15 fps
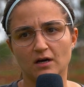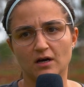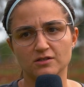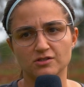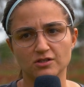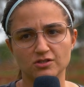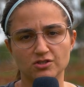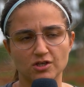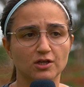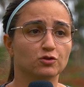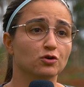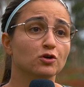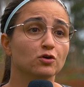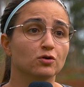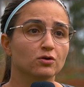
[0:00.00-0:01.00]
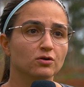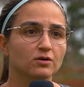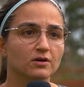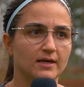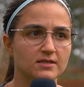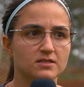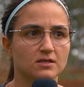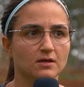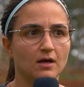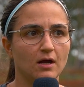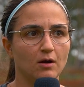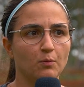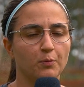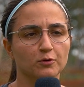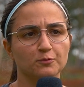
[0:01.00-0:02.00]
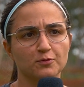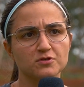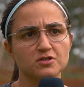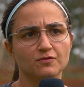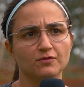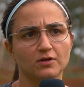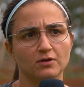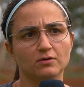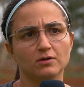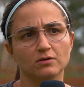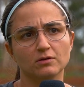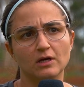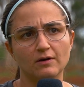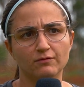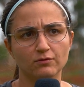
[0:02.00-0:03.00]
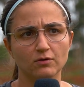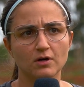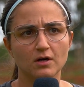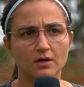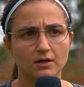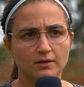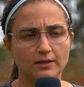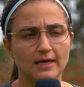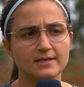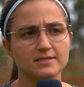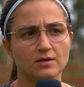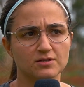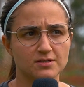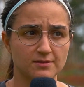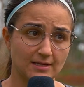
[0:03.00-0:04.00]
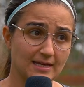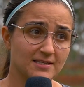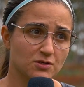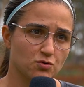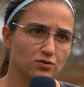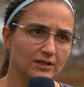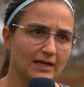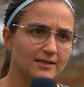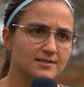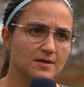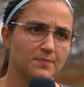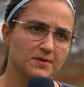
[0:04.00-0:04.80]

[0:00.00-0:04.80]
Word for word: a gente retornou. Esse é o ponto positivo que eu, que eu levo dessas, dessas rodadas,